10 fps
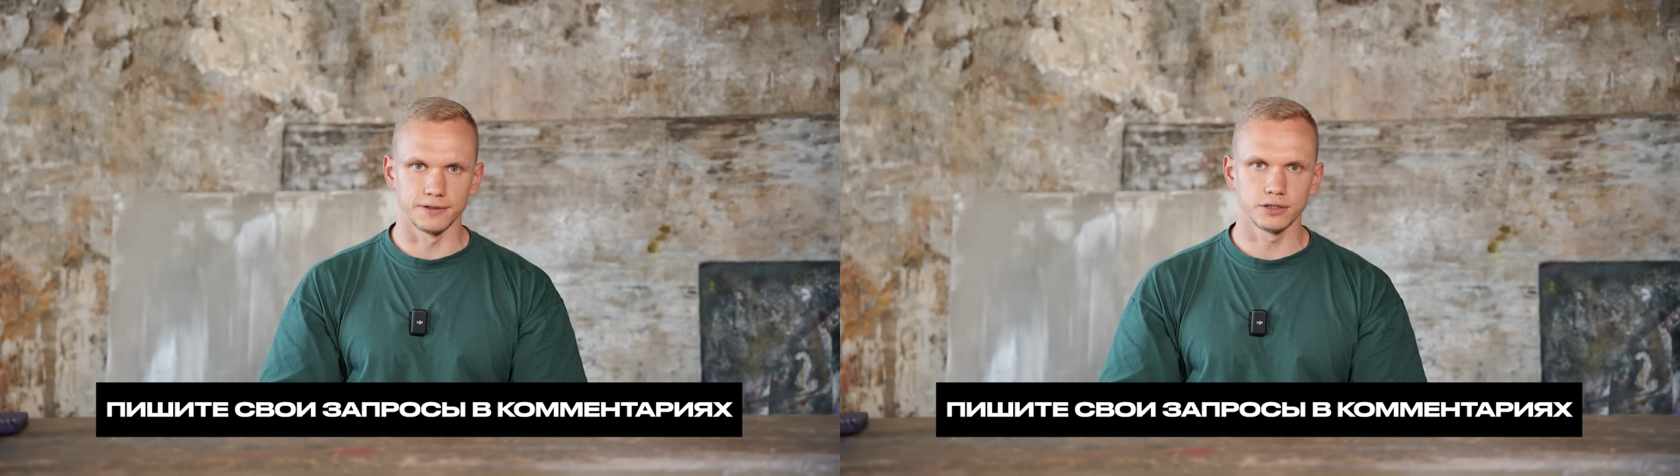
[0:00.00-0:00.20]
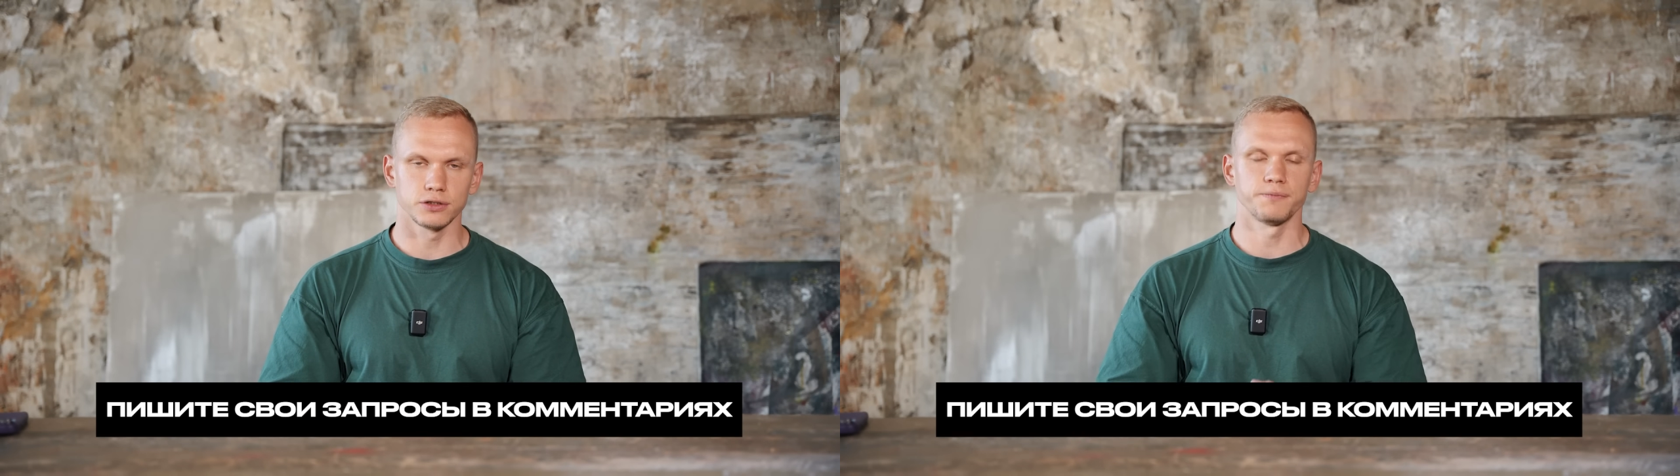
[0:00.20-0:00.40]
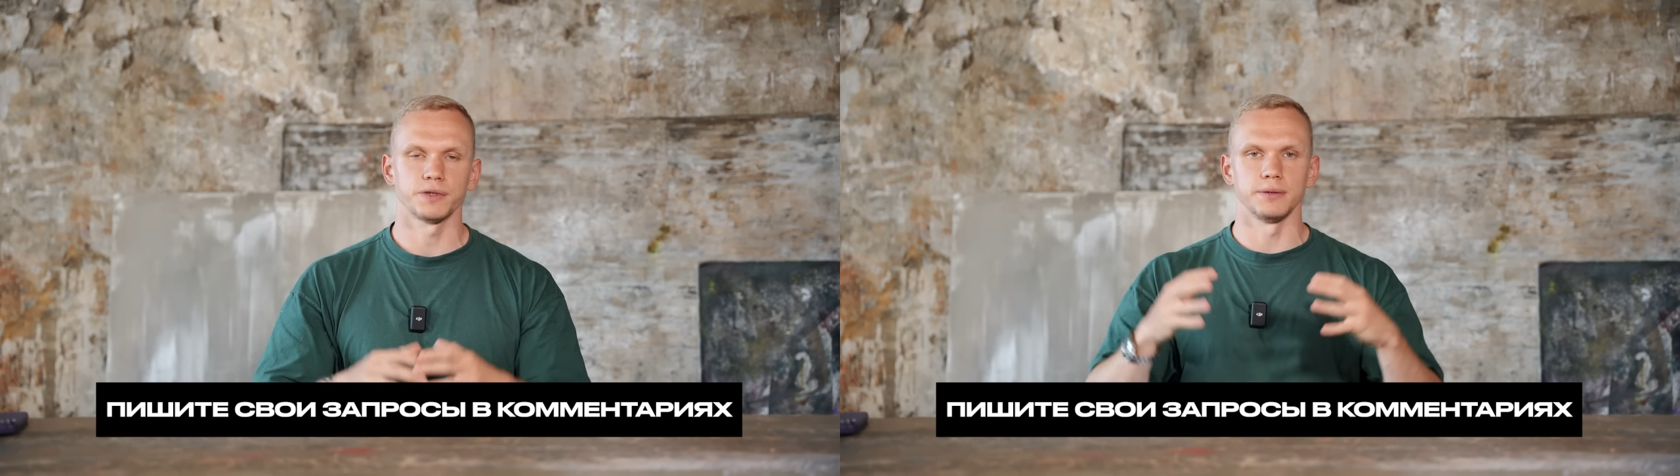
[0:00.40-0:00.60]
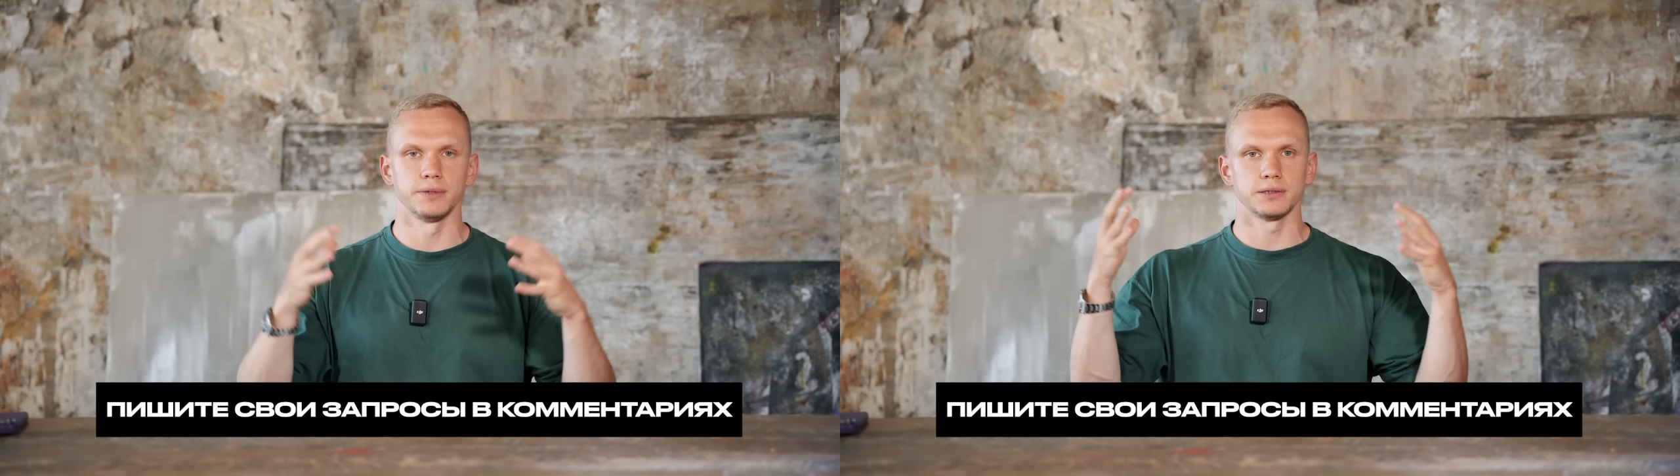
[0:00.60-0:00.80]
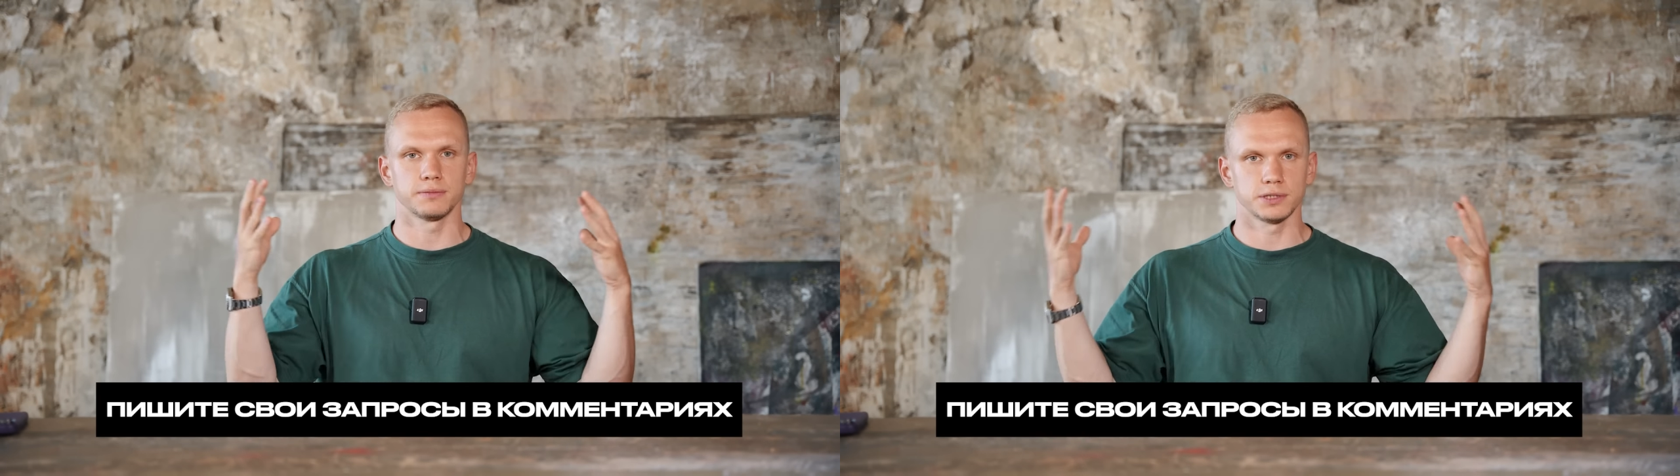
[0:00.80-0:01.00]
видео, и
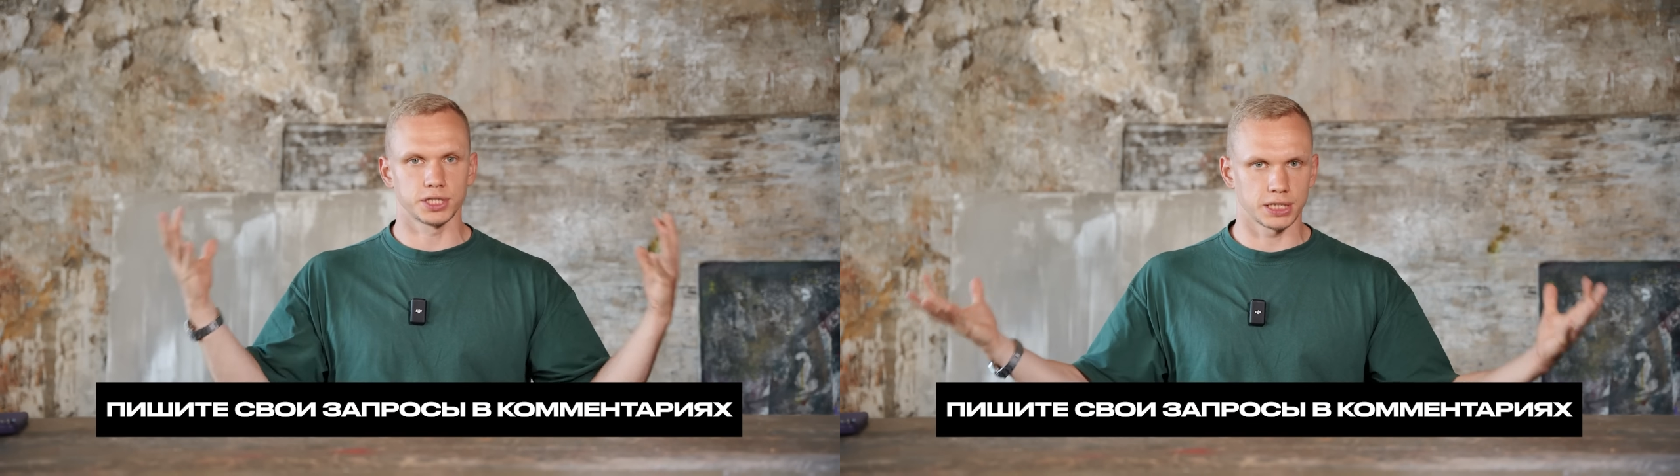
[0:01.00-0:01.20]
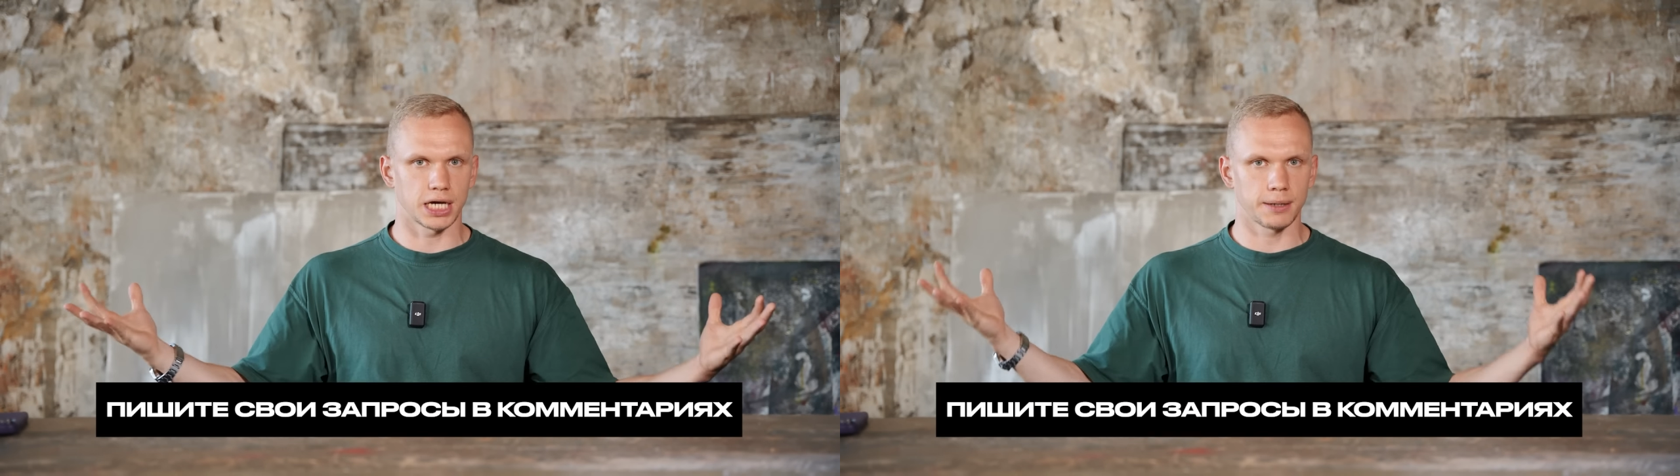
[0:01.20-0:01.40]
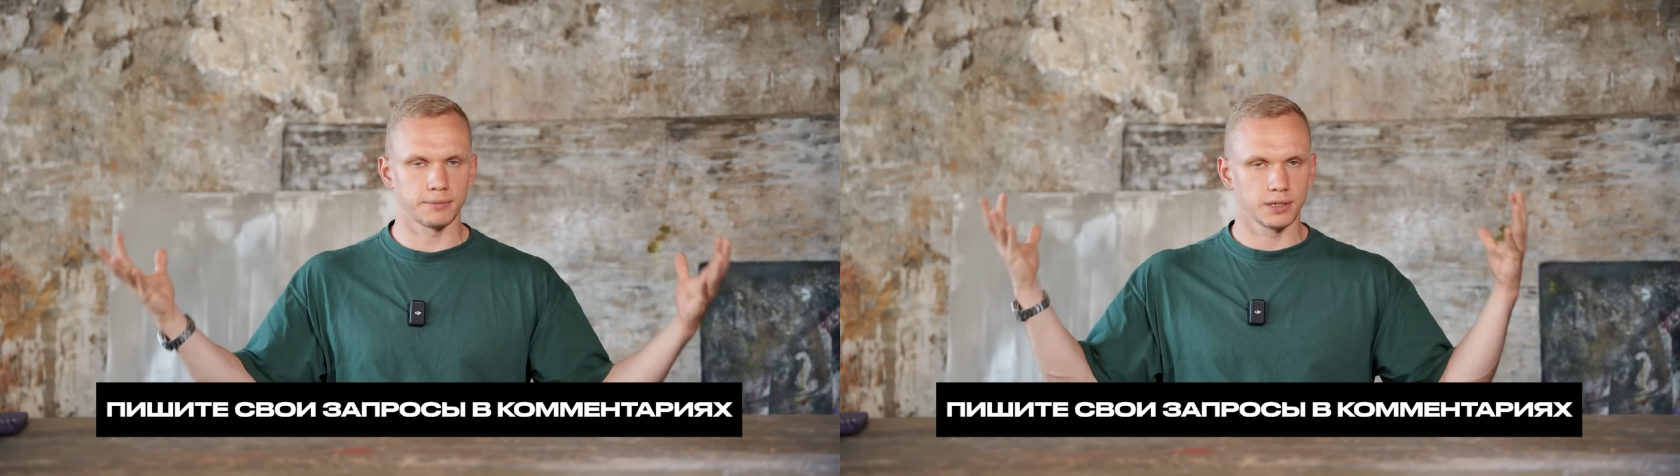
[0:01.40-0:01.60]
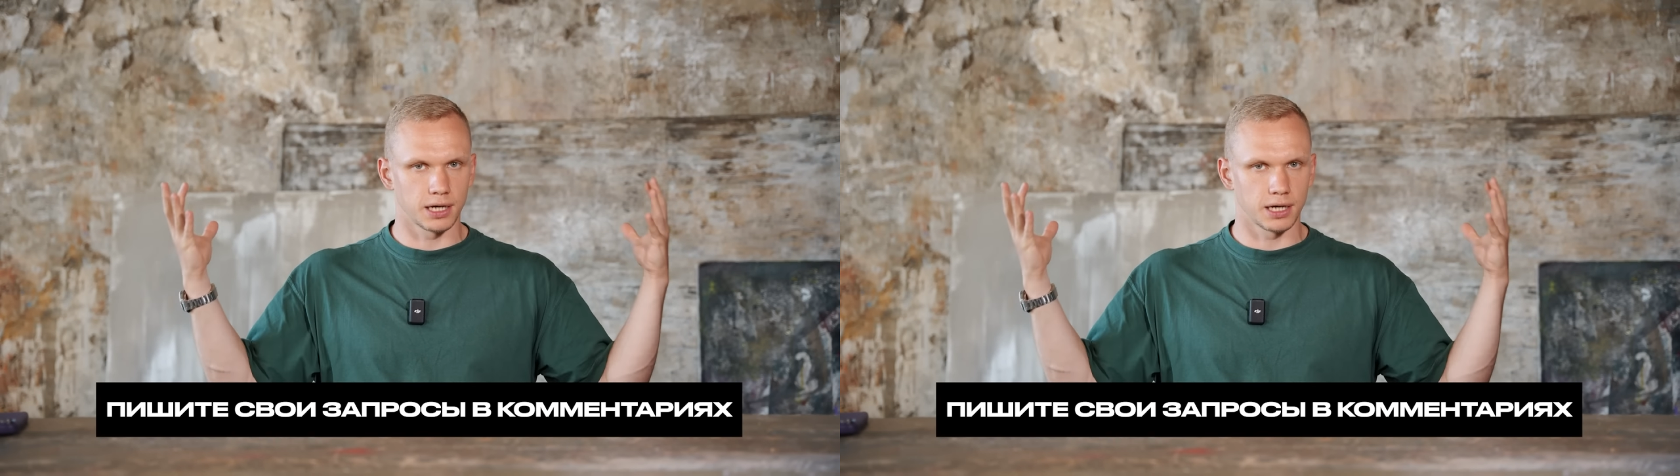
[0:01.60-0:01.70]
мы читаем,